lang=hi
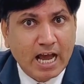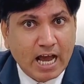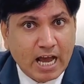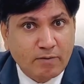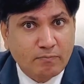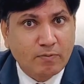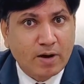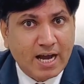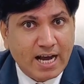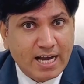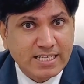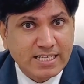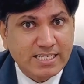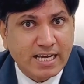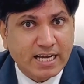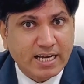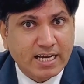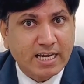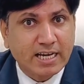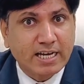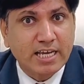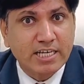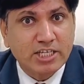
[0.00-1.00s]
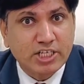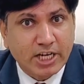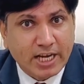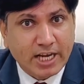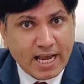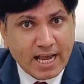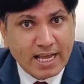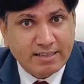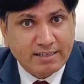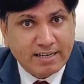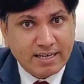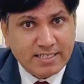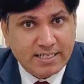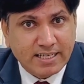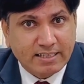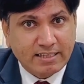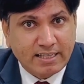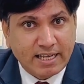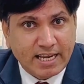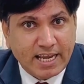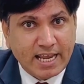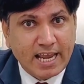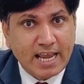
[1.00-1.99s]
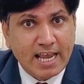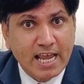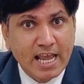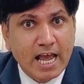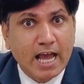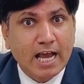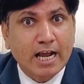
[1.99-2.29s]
आप वहां जाकर के शिकायत कर सकते हैं